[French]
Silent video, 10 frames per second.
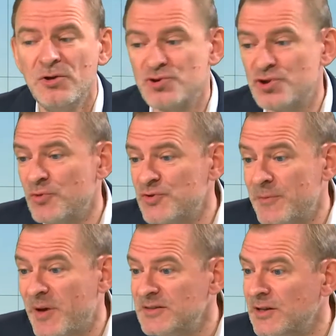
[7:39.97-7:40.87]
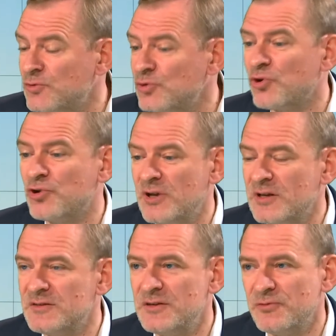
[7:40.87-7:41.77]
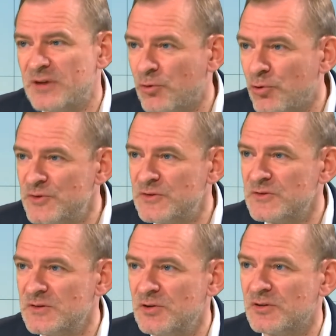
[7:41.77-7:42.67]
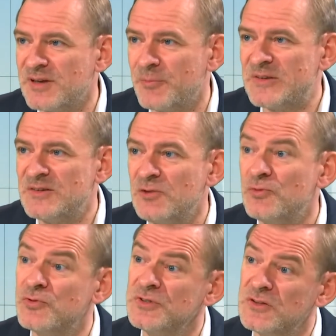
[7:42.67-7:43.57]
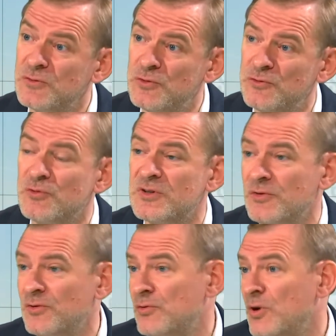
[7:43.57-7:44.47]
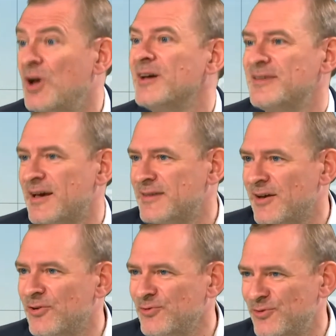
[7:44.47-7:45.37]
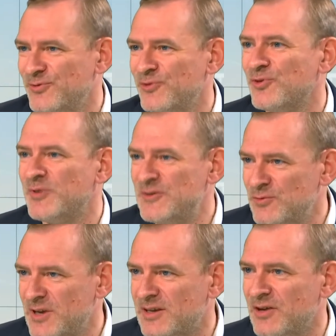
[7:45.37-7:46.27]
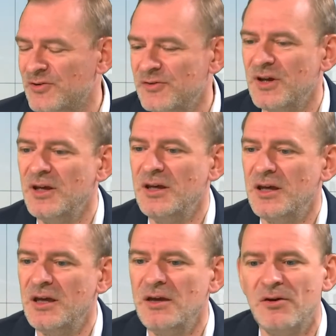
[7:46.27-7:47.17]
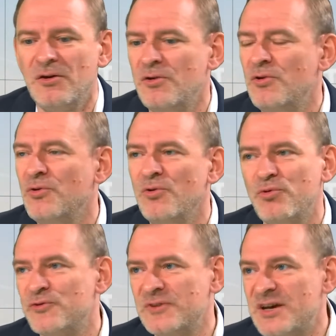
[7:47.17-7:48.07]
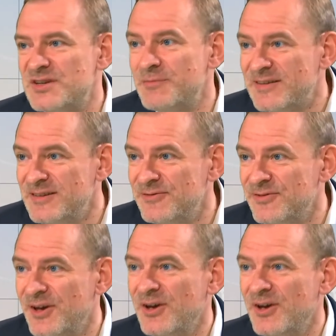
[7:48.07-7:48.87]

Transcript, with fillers: Justement, je fais partie d'un autre collectif. On a recensé notre capacité de fournir des solutions au, CAC 40, aux entreprises du CAC 40, et le, pourcentage est massif.